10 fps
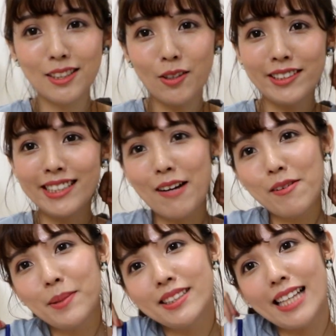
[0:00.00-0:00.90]
这穿起来
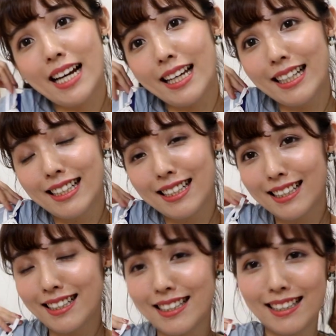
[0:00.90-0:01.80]
会变这样
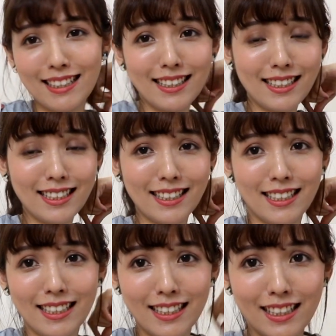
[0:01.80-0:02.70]

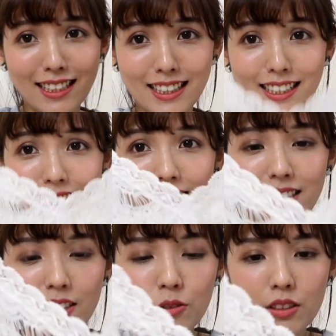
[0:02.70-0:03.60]
哎。
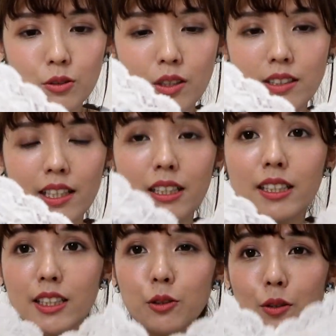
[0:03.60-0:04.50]
这个就是穿在
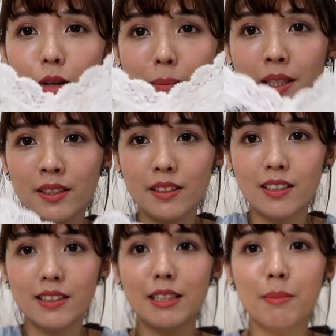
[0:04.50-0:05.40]
T 恤外面的，
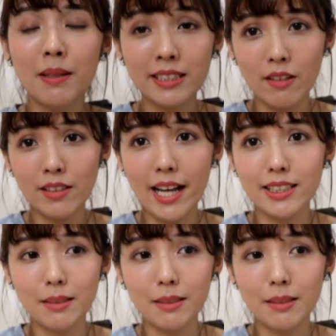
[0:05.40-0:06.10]
明天只要搭一